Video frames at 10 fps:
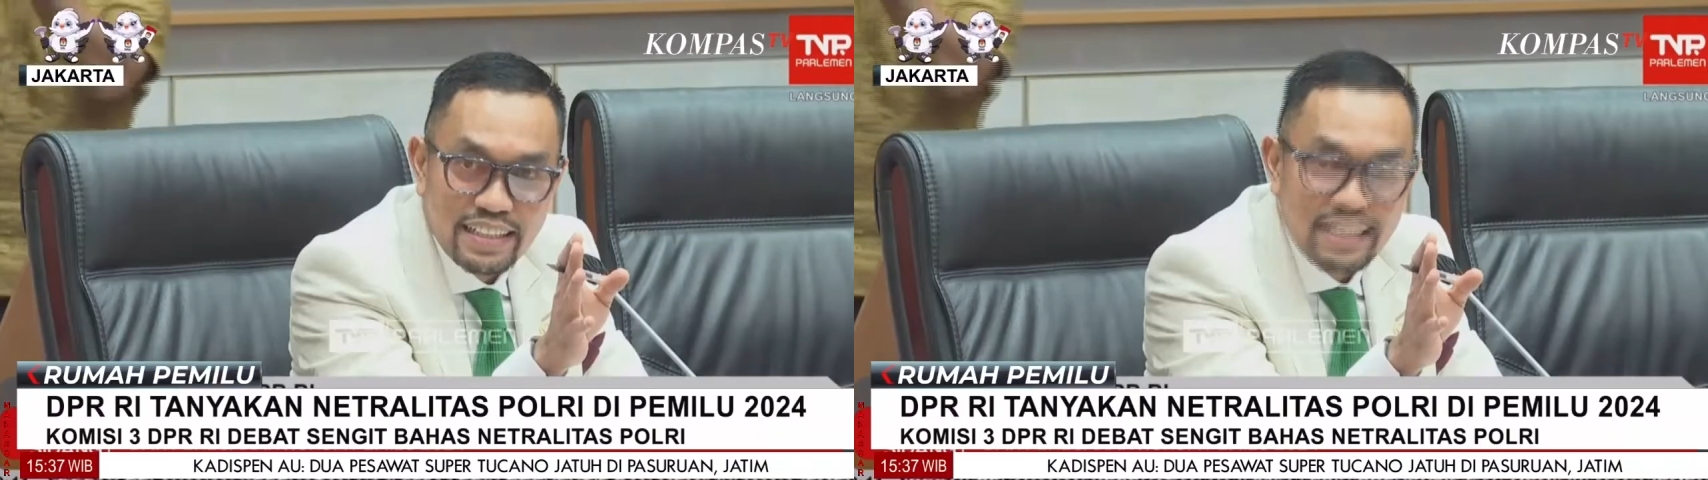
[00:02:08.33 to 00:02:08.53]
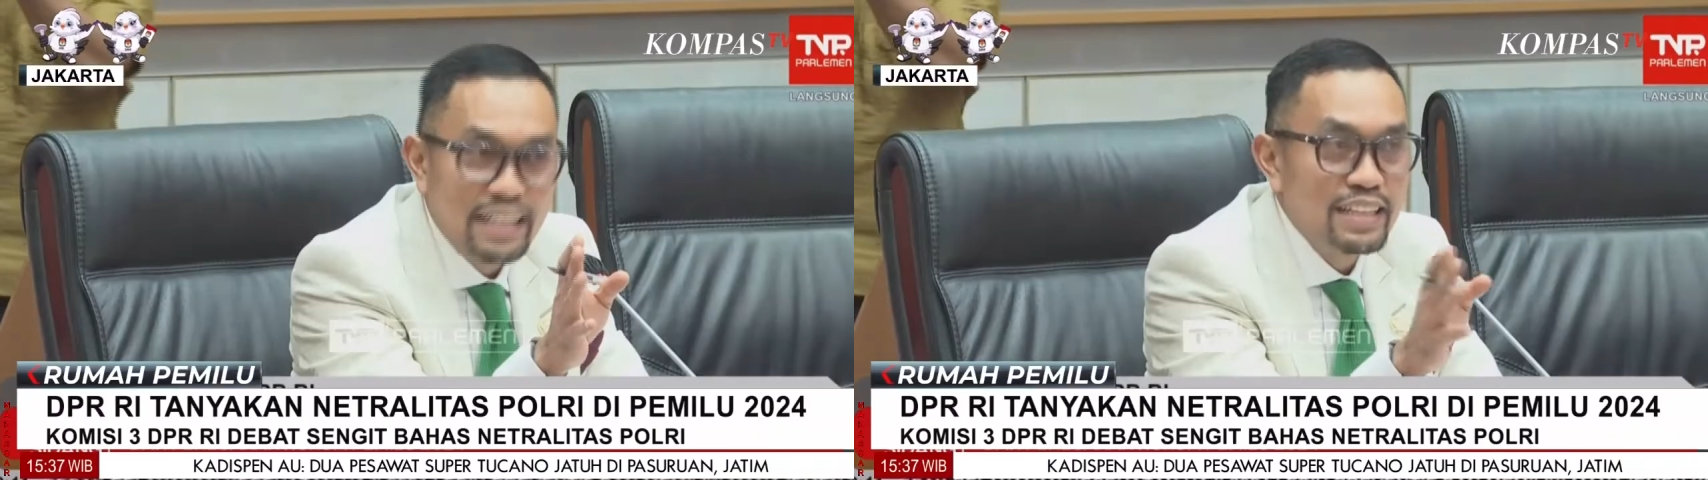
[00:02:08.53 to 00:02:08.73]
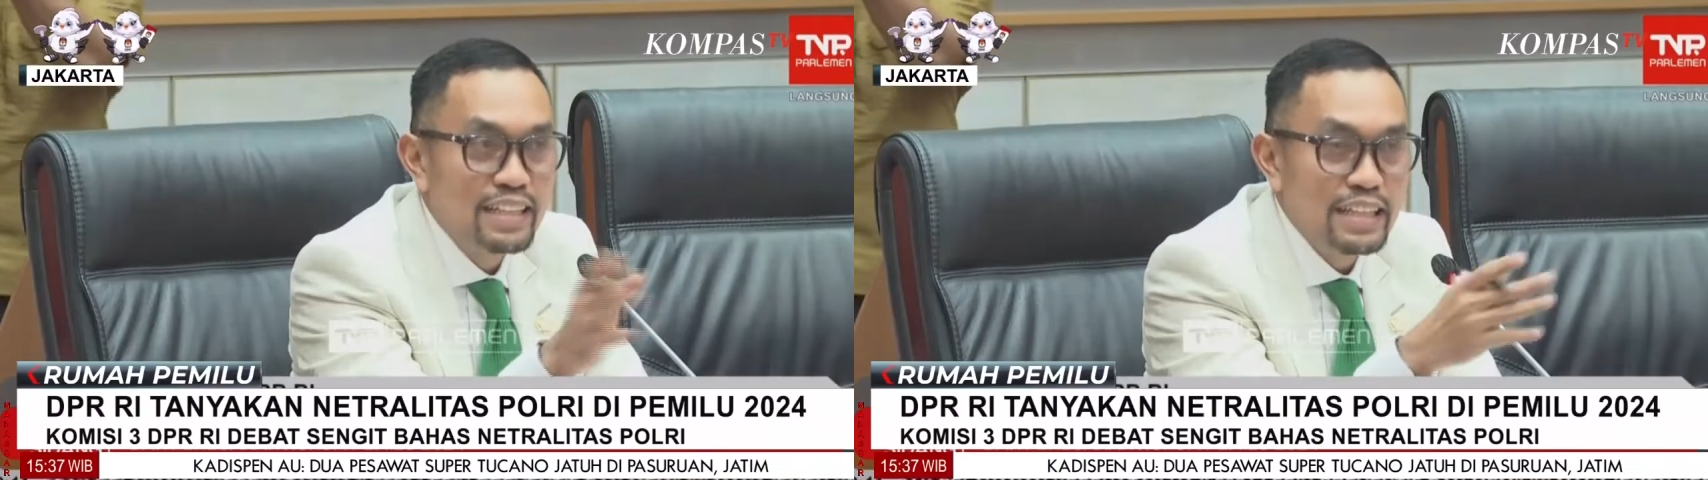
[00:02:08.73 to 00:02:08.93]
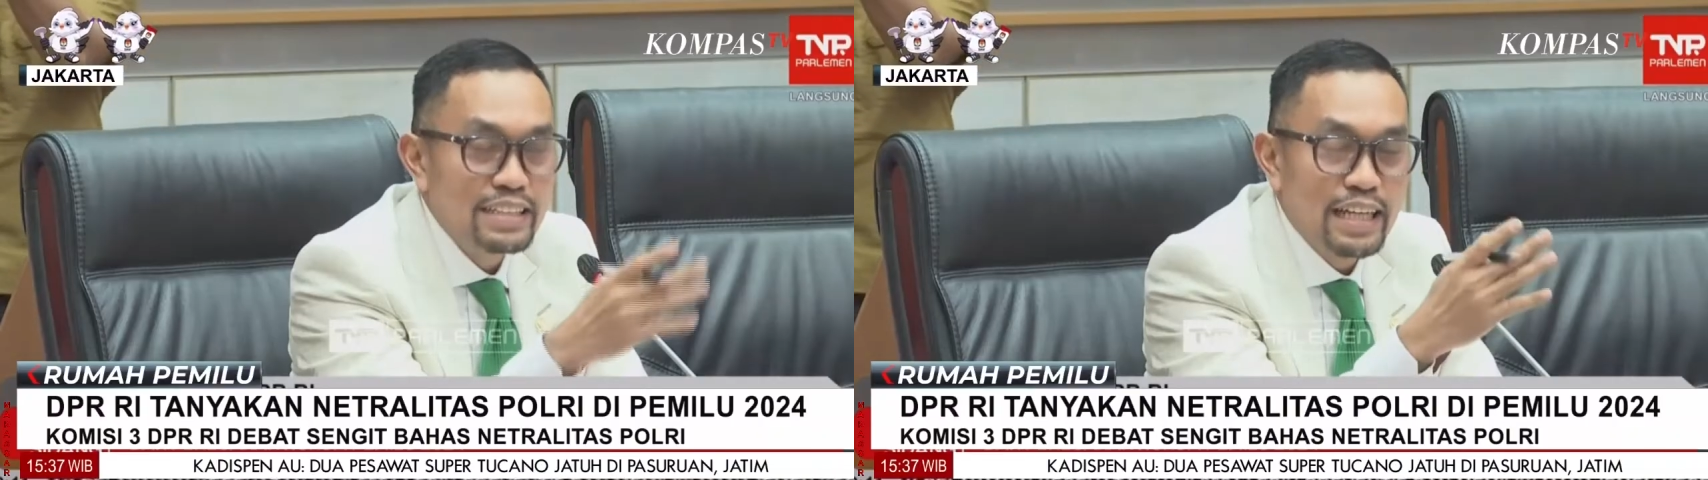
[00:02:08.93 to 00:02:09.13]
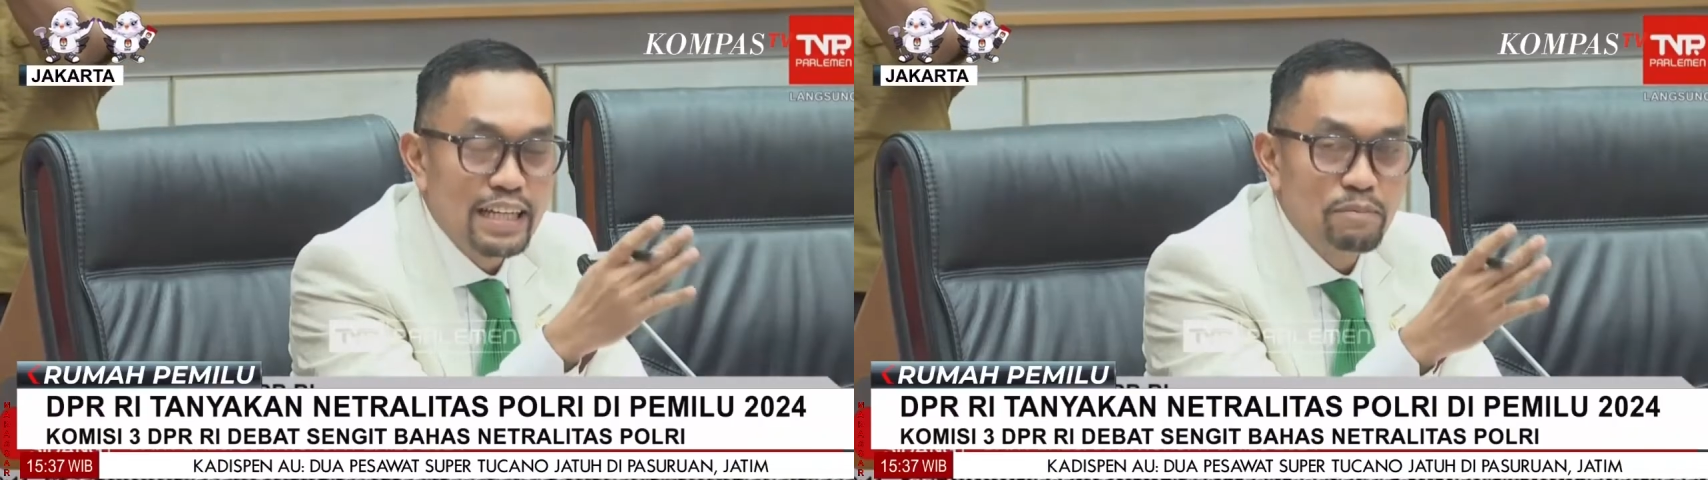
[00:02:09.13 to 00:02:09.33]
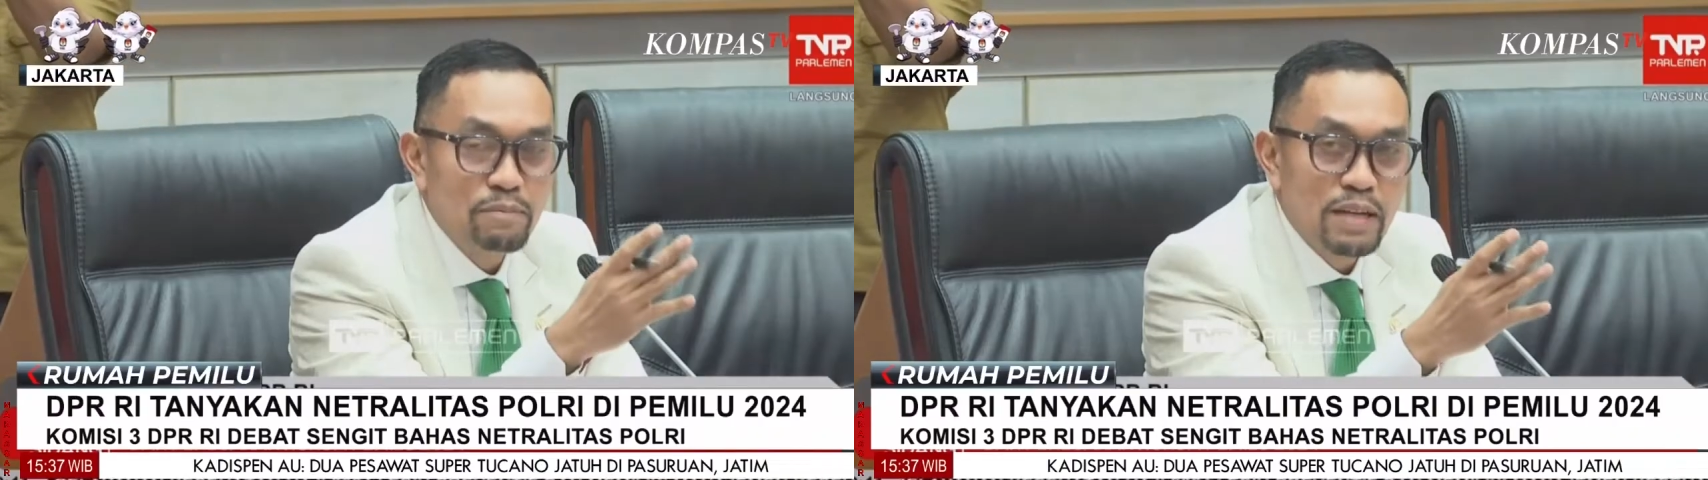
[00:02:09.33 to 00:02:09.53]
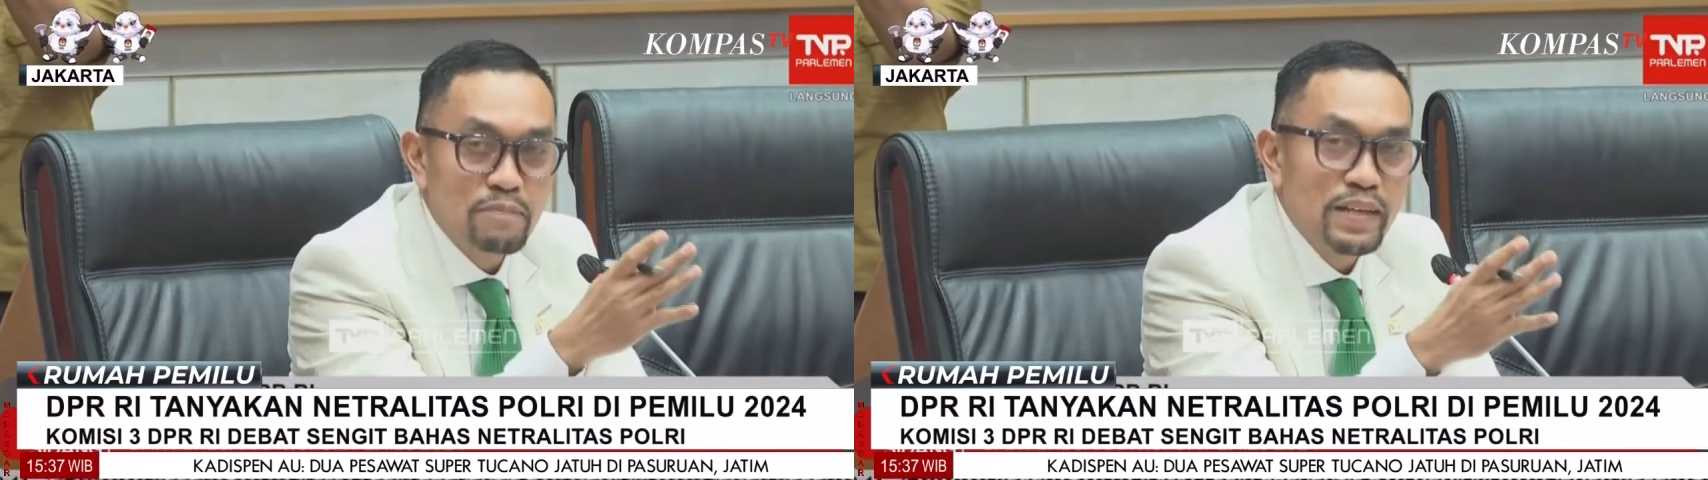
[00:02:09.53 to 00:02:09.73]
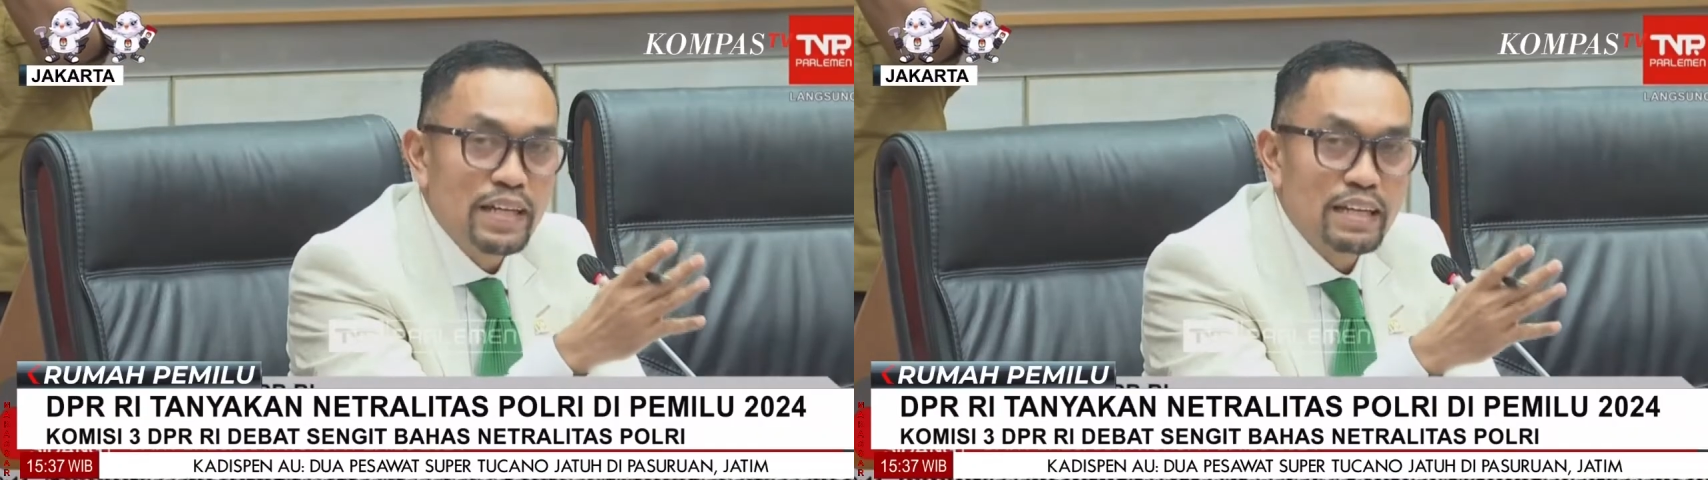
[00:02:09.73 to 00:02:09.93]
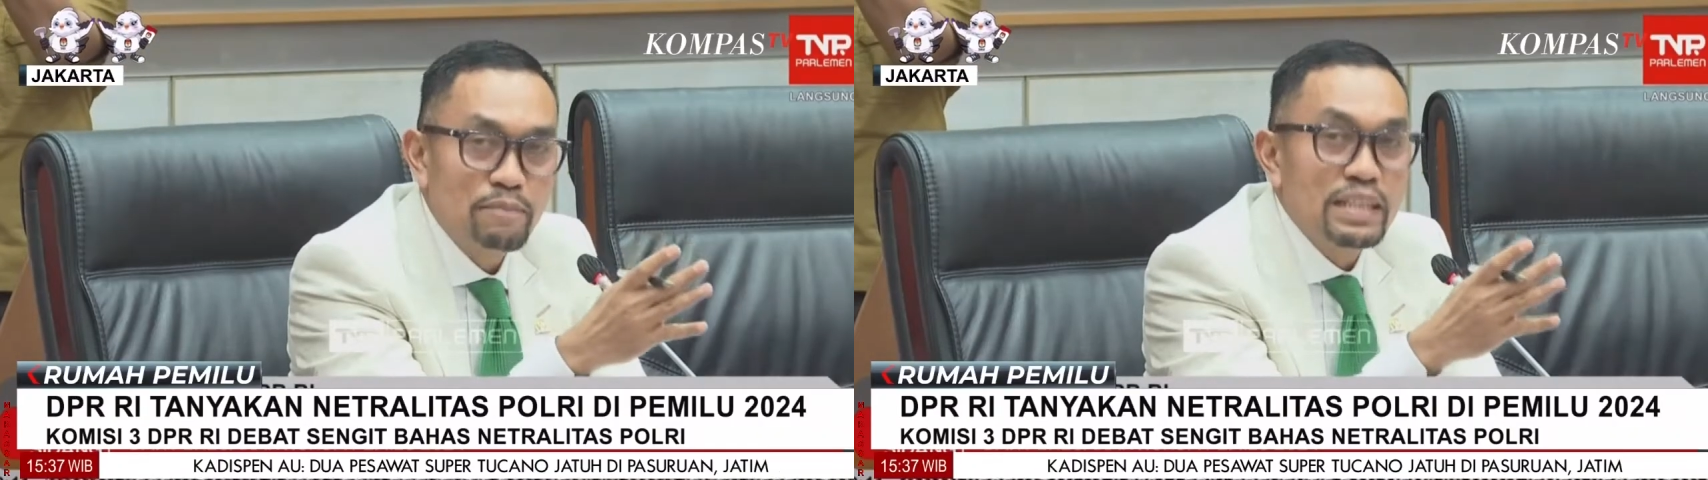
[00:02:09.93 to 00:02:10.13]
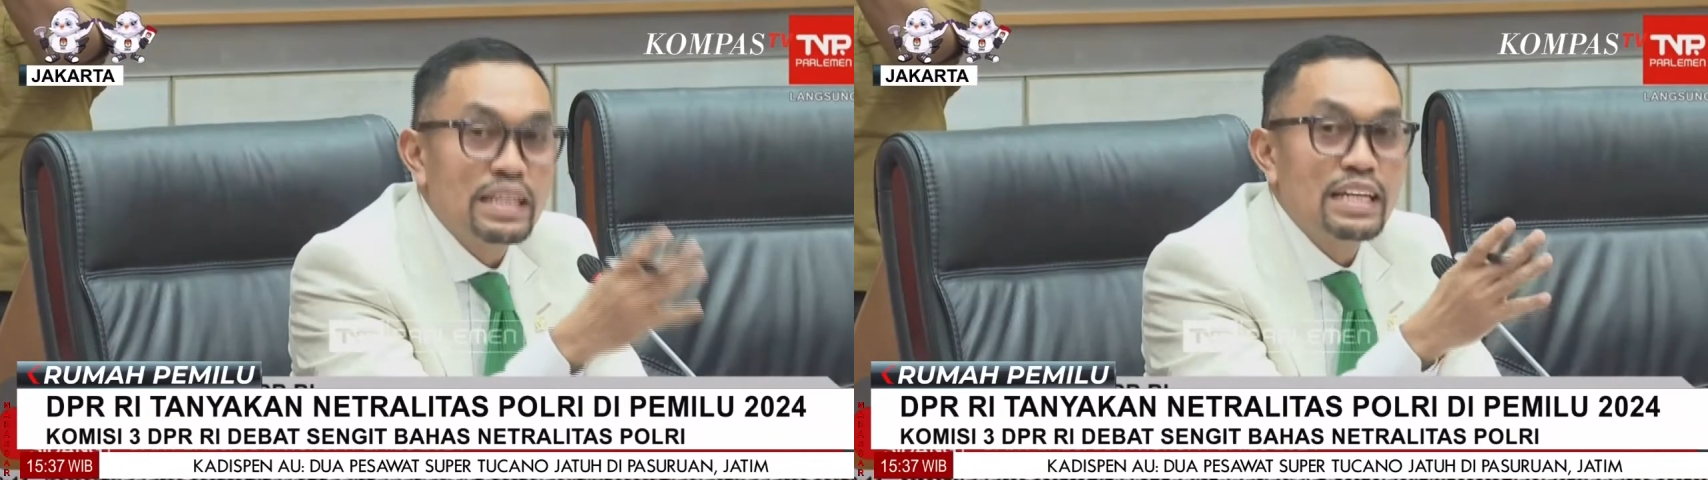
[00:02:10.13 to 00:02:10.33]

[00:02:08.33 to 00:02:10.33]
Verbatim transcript: Tapi iya, ini kan saya yang menyampaikan begitu,